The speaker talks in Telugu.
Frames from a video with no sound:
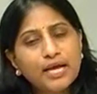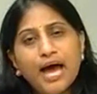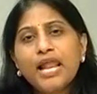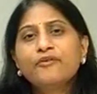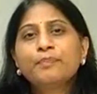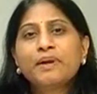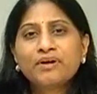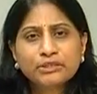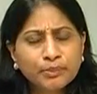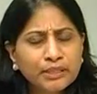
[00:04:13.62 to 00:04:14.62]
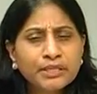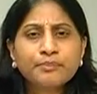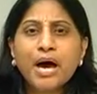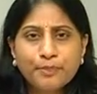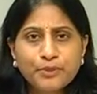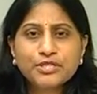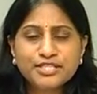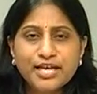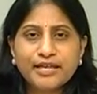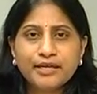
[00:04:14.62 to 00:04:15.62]
చాలా ఉన్న మార్పులు
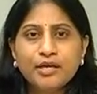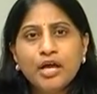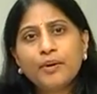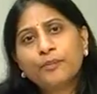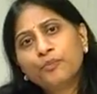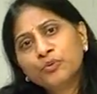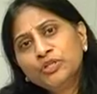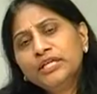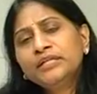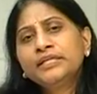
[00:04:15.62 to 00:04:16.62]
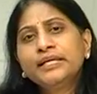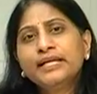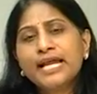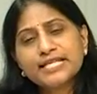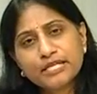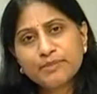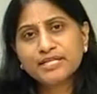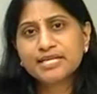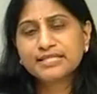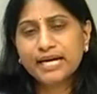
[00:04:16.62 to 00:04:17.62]
వచ్చాయి ముందటి లేజర్
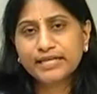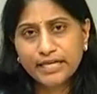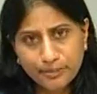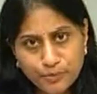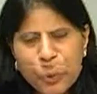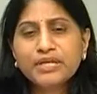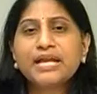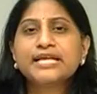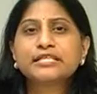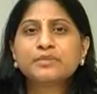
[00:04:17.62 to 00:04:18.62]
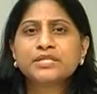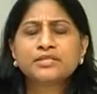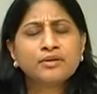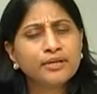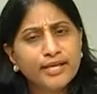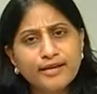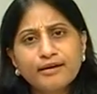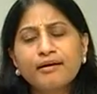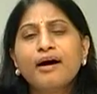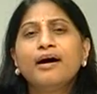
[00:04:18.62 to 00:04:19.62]
మెషిన్స్ కంటే ఇప్పుడున్న లేజర్ మెషిన్లో
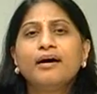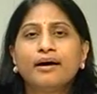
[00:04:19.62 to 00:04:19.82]
ఇంకా